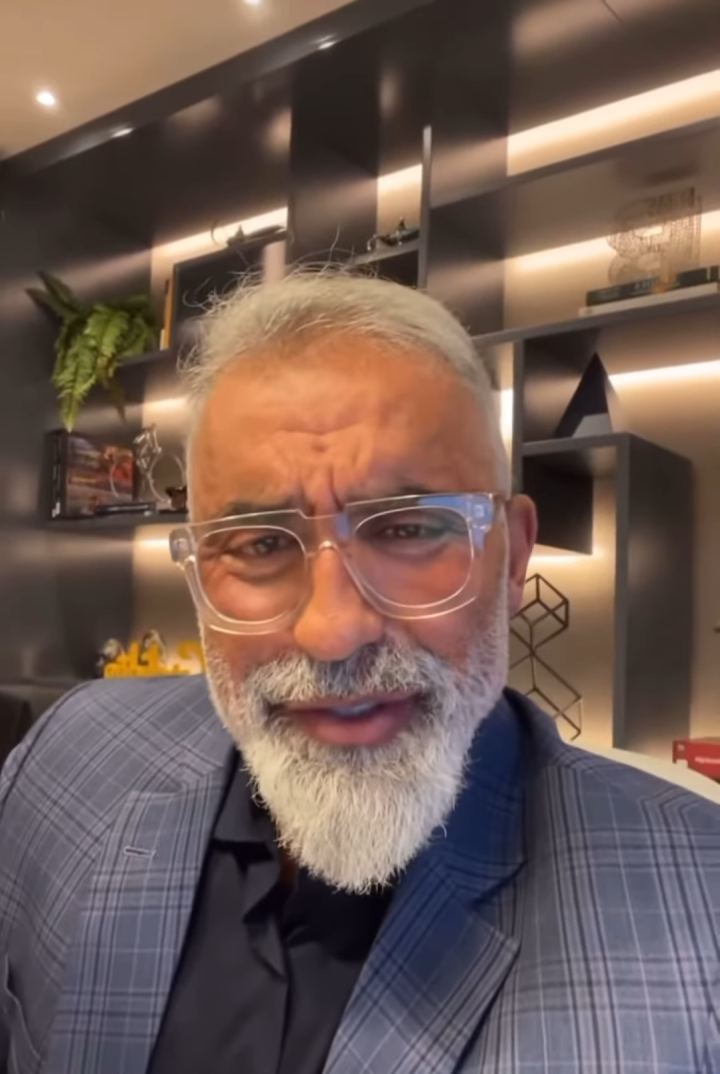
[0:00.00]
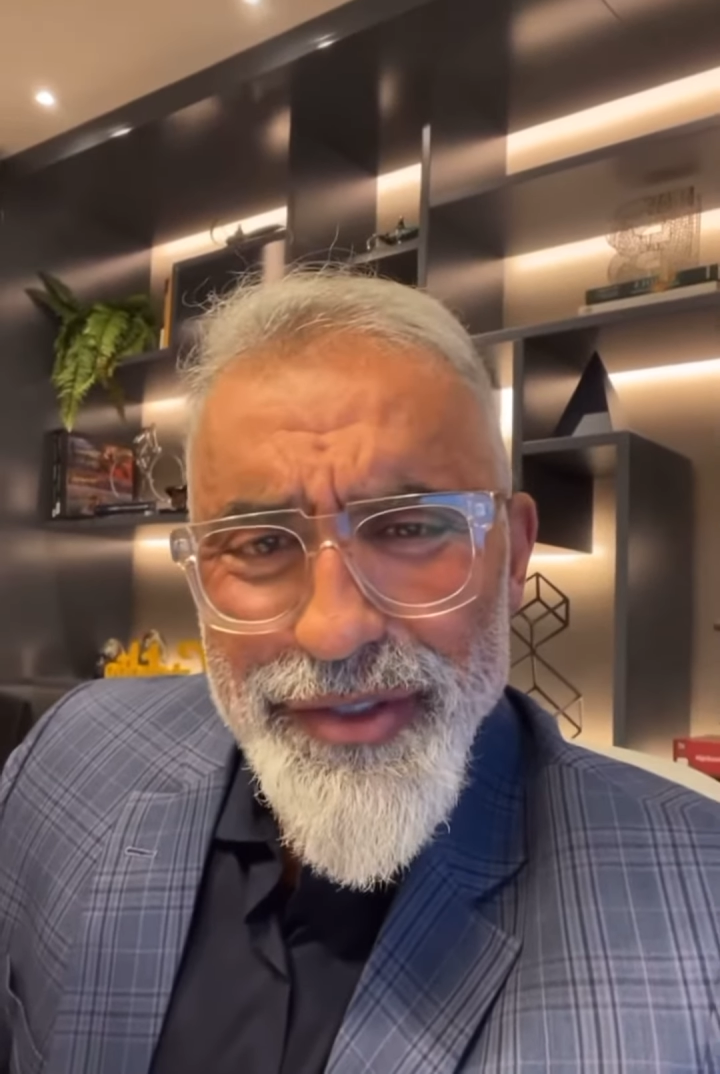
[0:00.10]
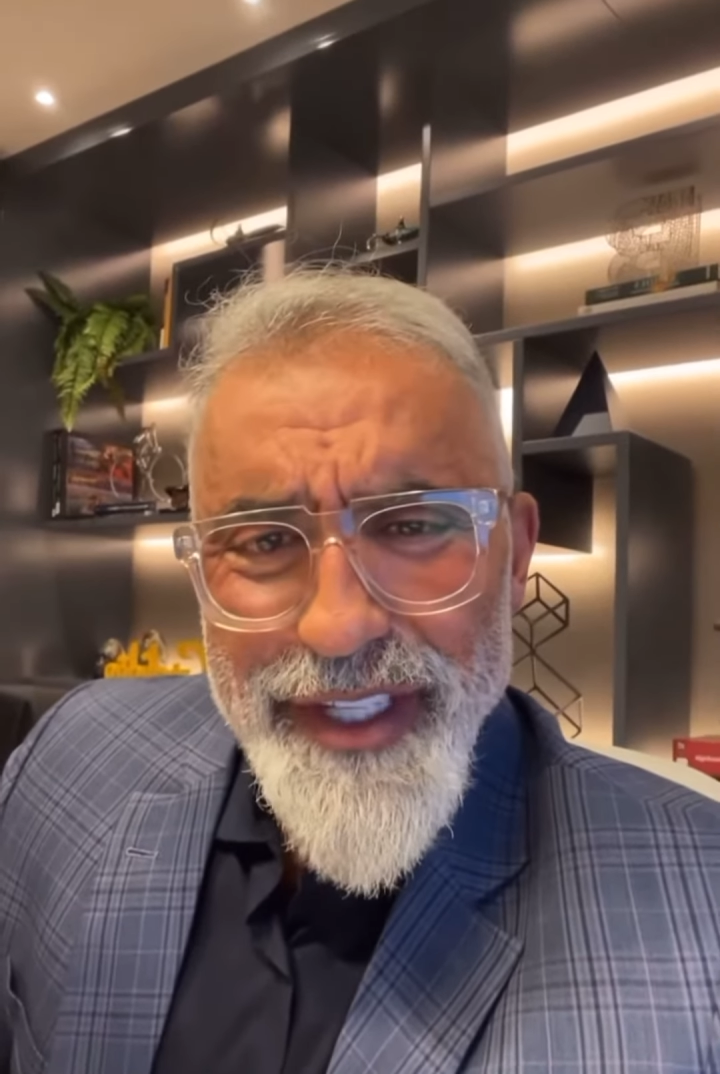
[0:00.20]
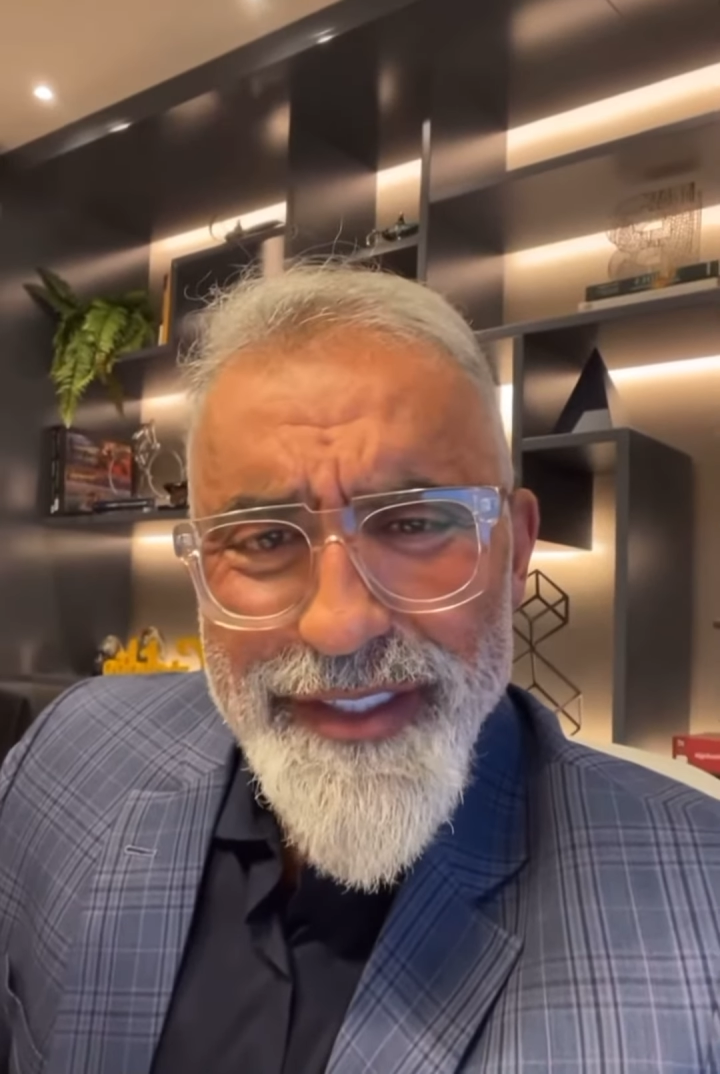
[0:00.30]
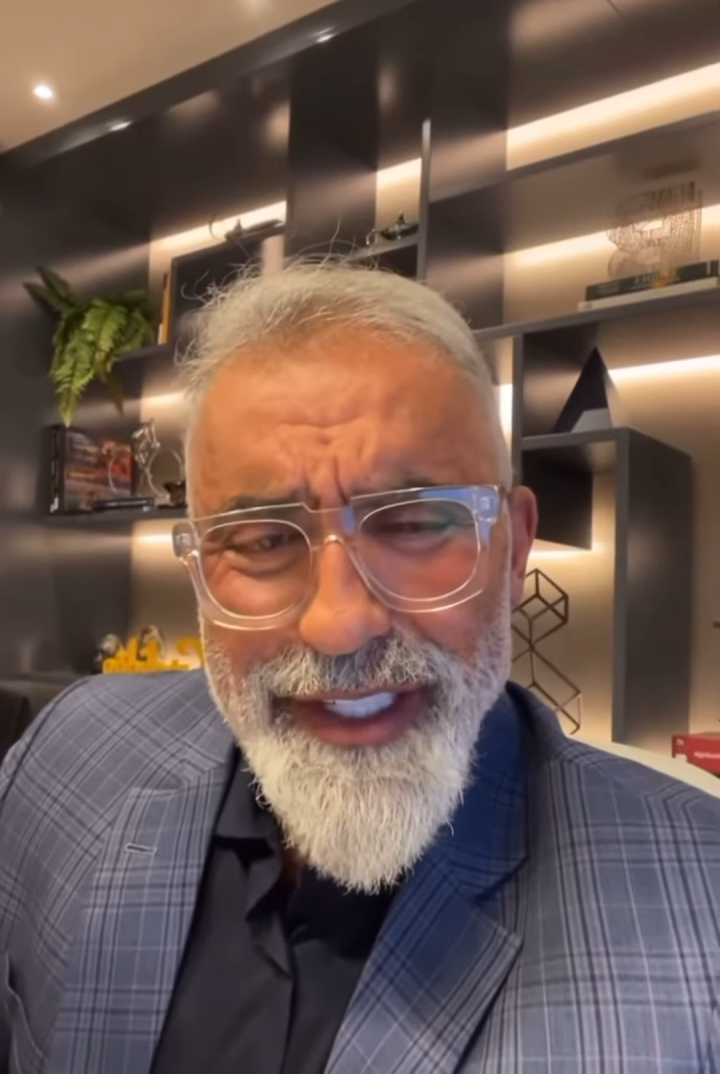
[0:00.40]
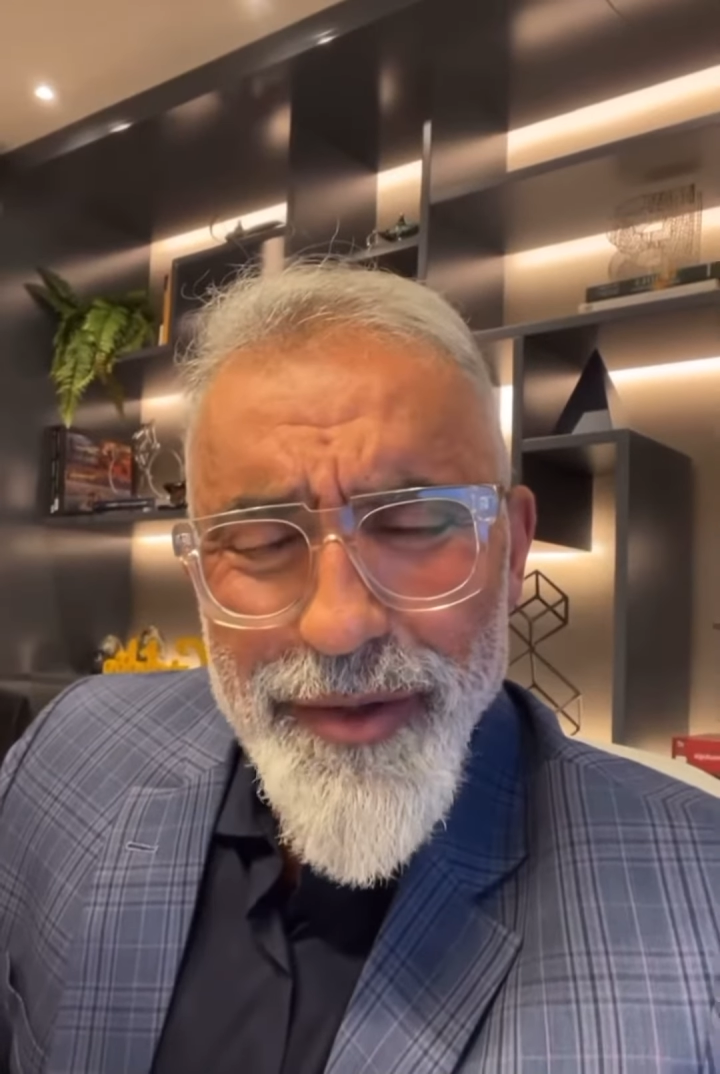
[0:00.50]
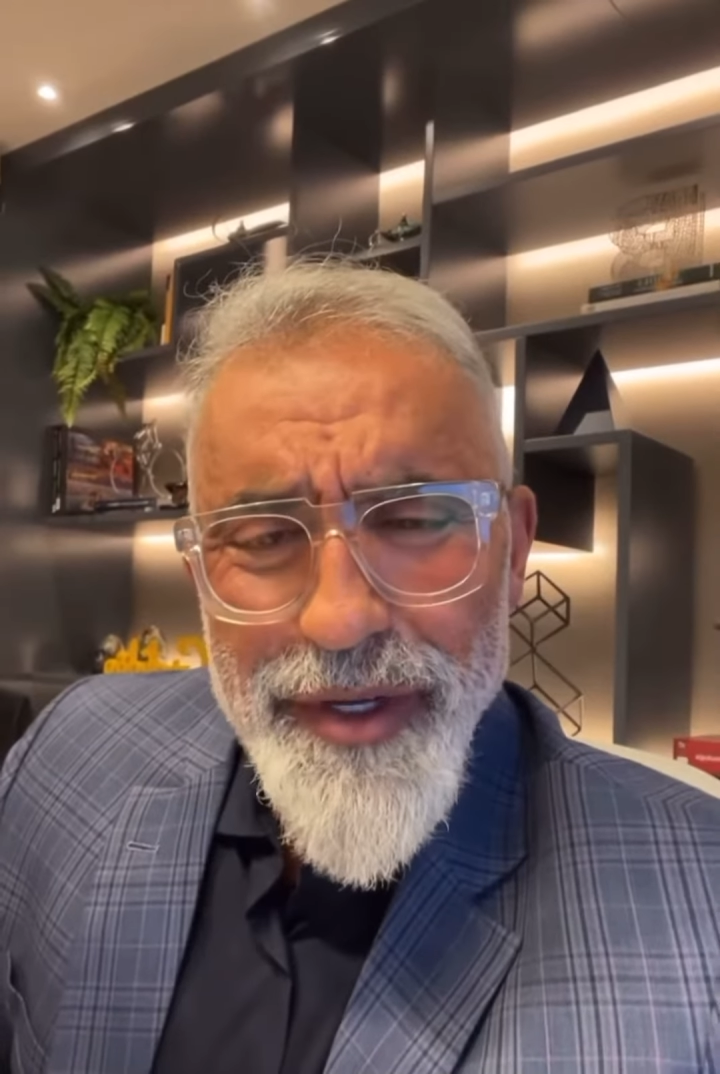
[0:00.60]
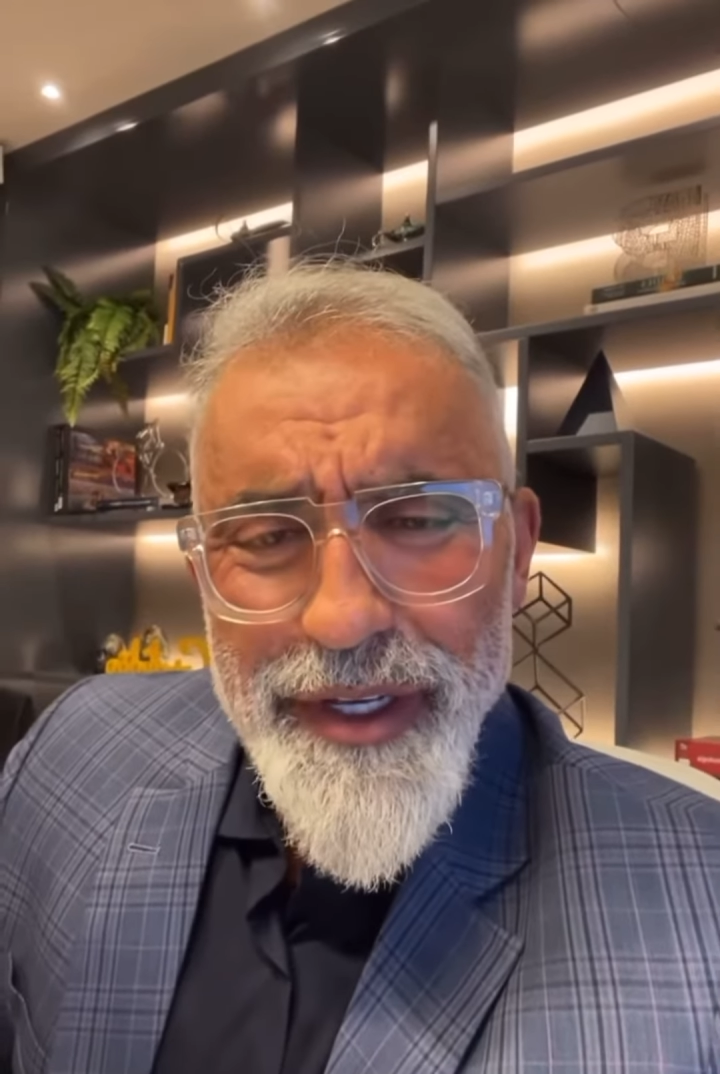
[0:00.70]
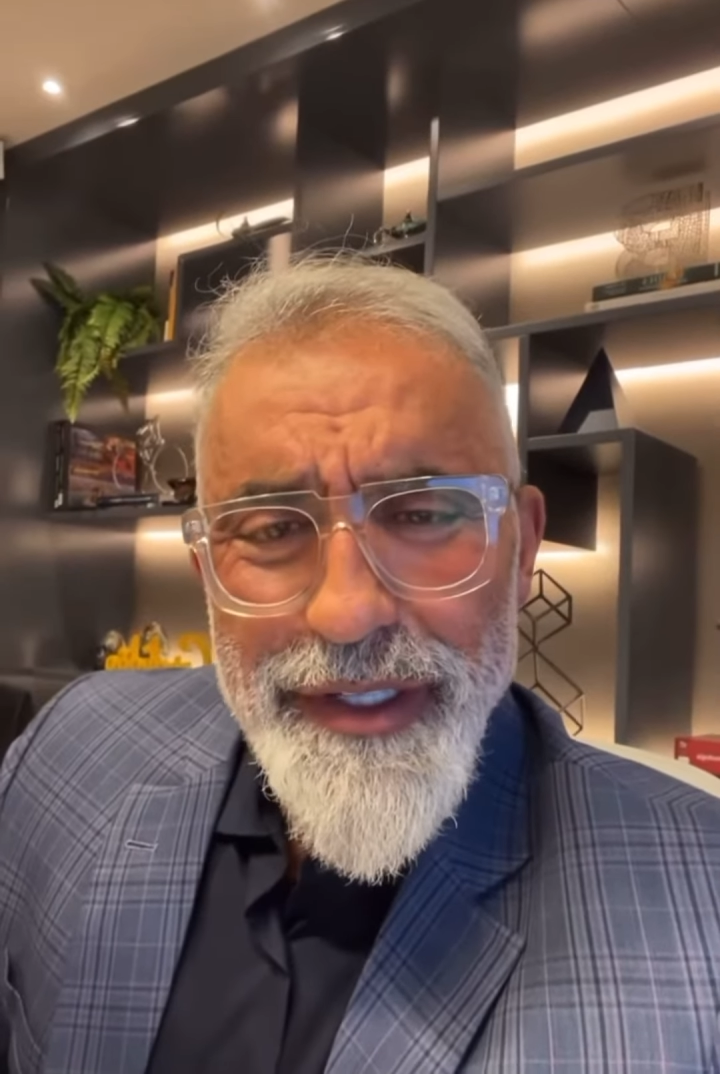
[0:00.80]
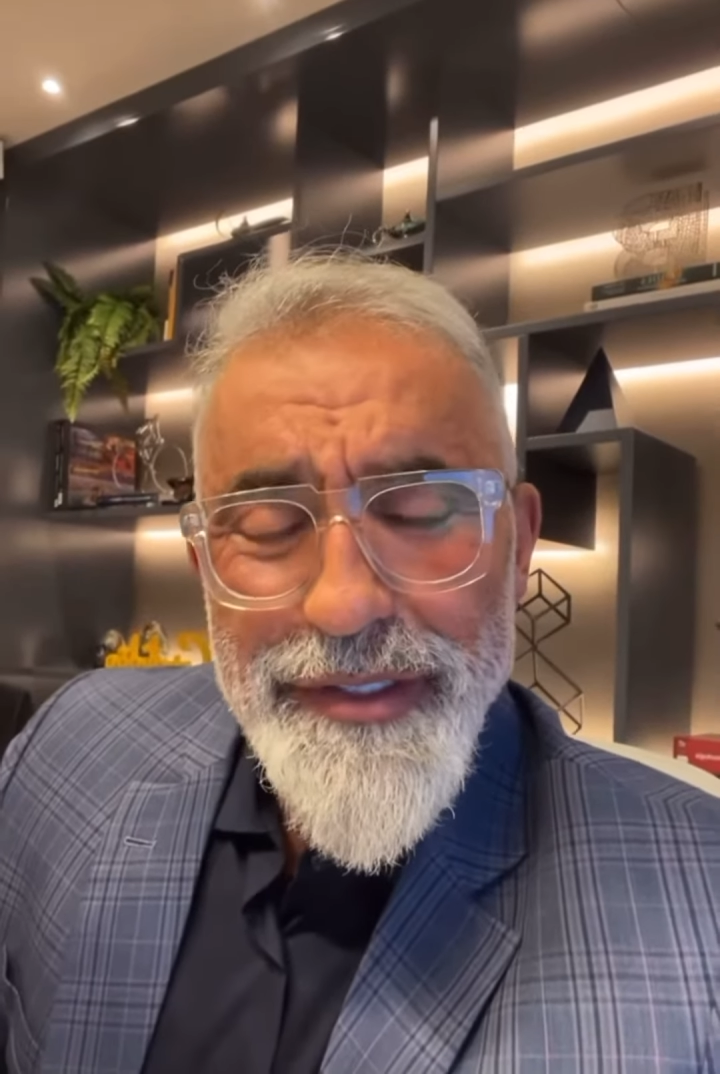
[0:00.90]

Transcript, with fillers: associação?